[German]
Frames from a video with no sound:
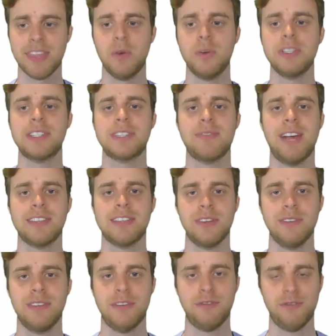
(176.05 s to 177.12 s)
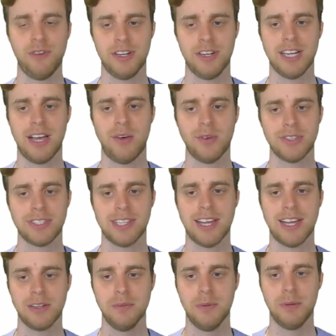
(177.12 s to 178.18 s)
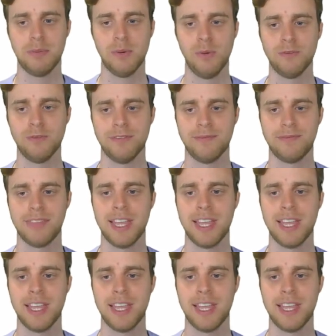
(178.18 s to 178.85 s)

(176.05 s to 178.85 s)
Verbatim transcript: Und zwar sollen wir folgende Aussagen überprüfen.